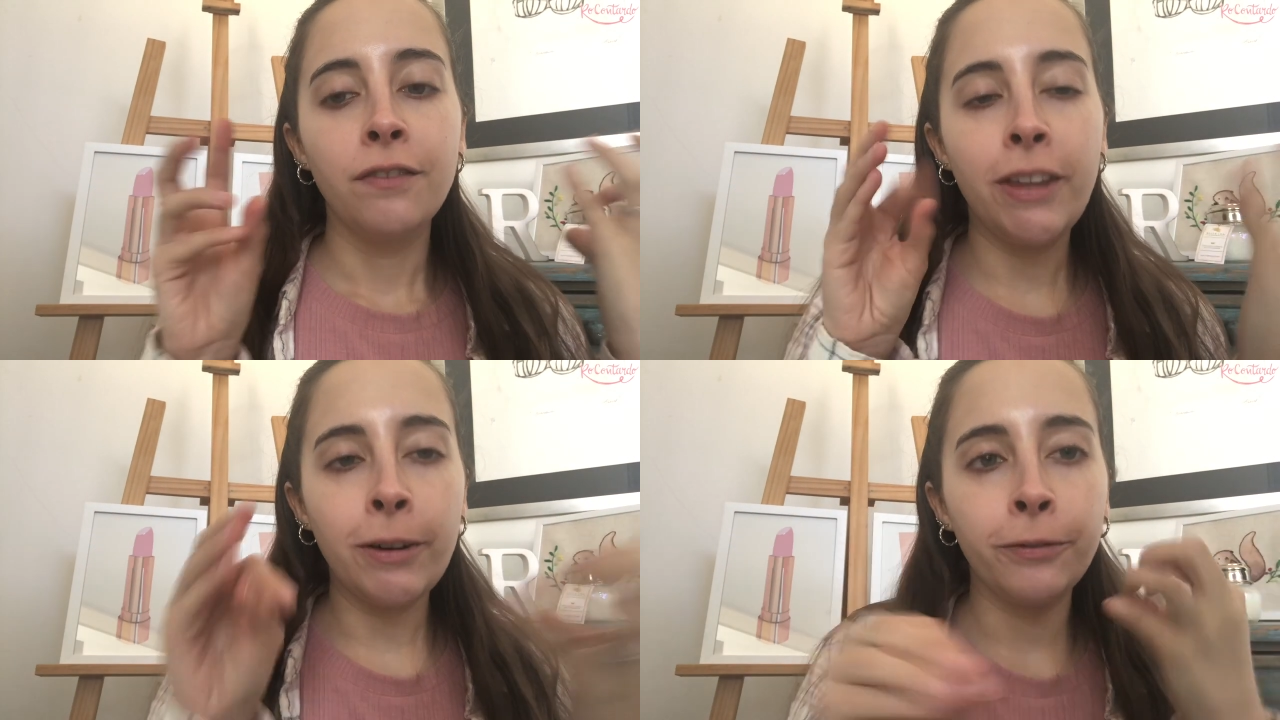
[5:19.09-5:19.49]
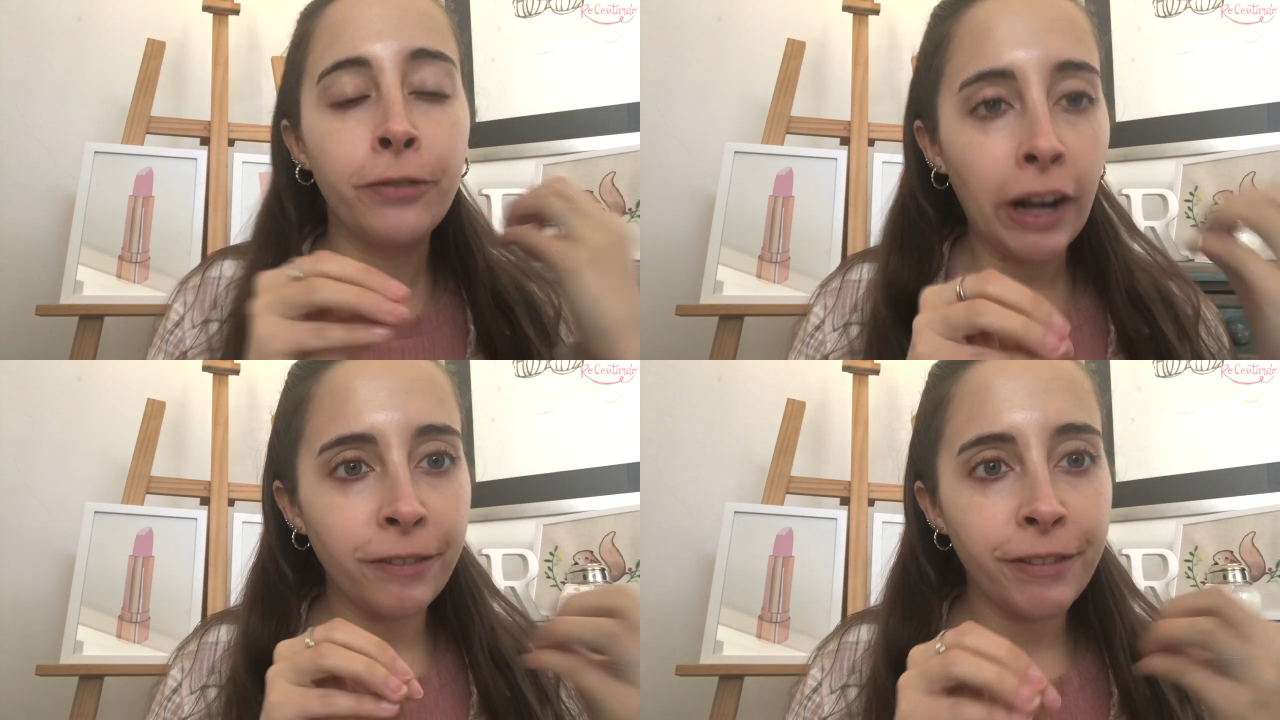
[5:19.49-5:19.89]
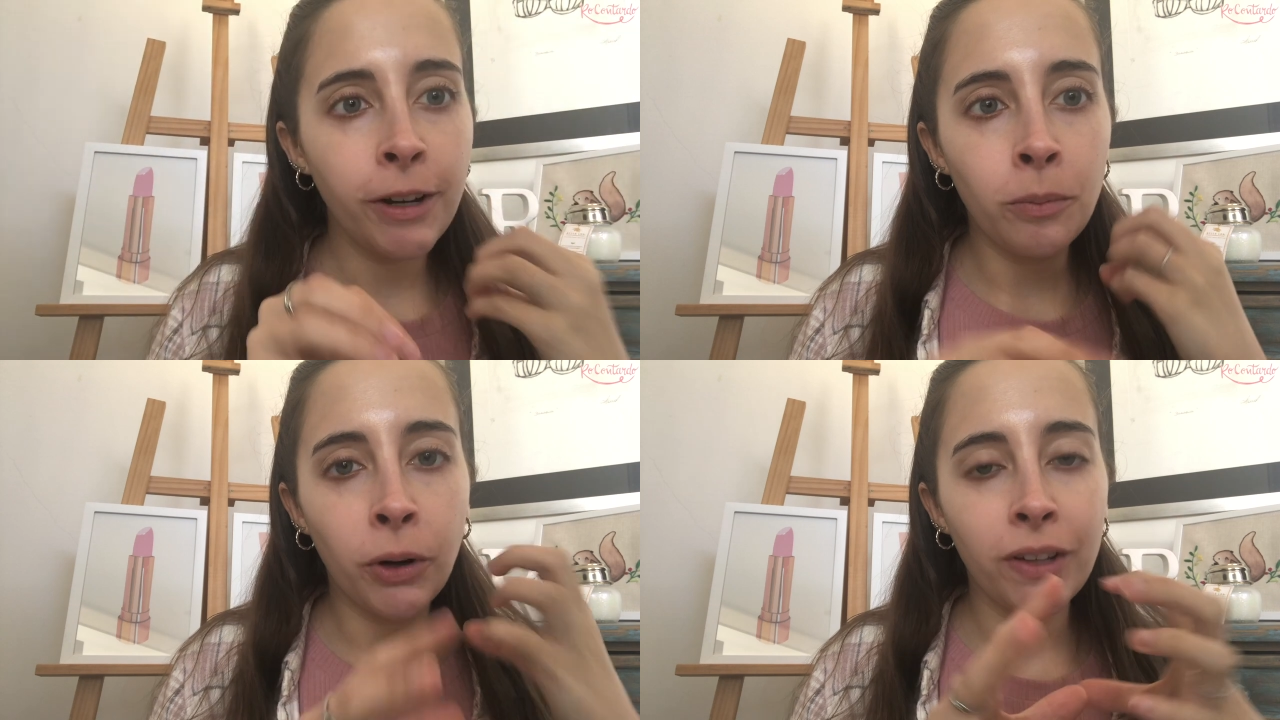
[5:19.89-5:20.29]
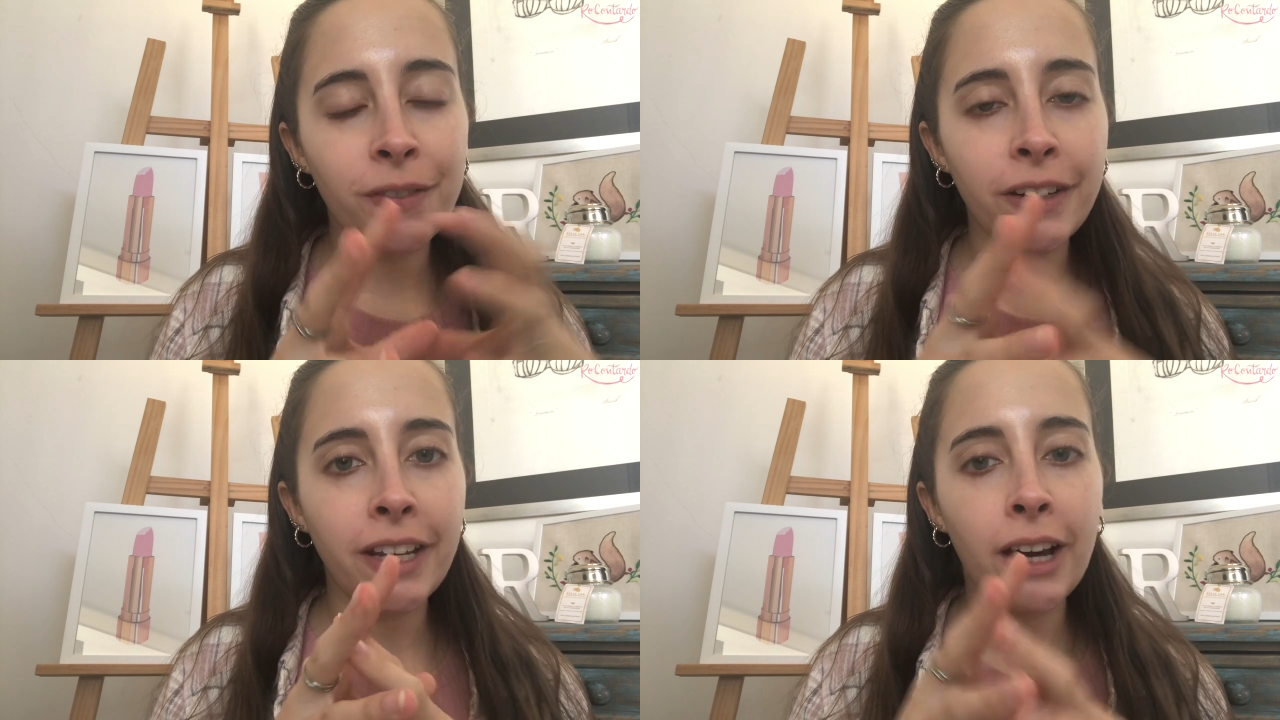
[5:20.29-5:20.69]
bien fluffy, como no
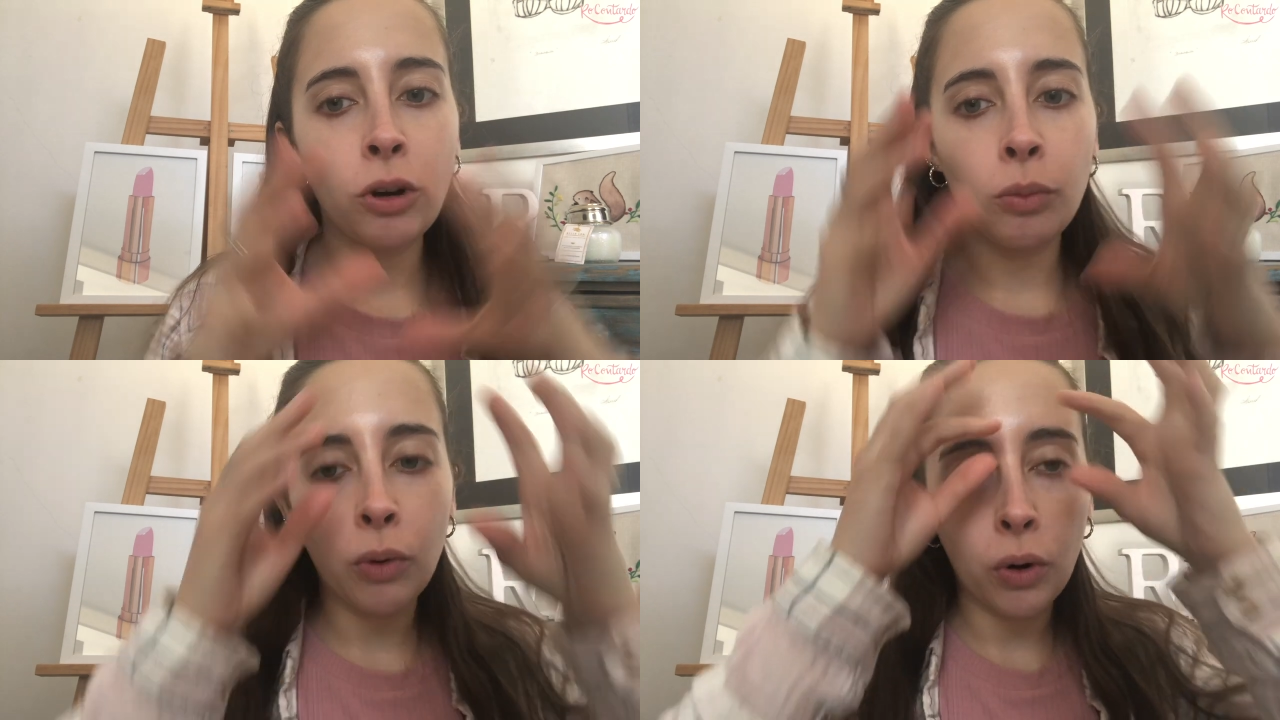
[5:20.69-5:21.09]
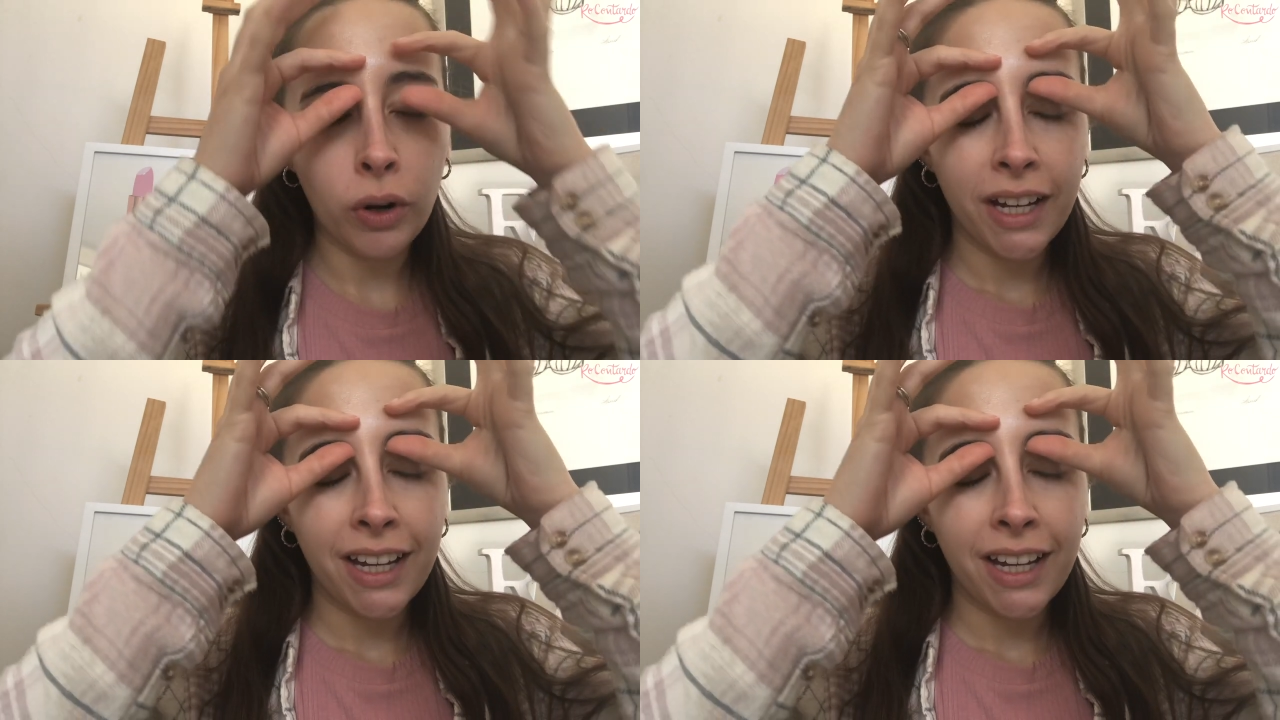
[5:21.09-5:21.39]
definidas como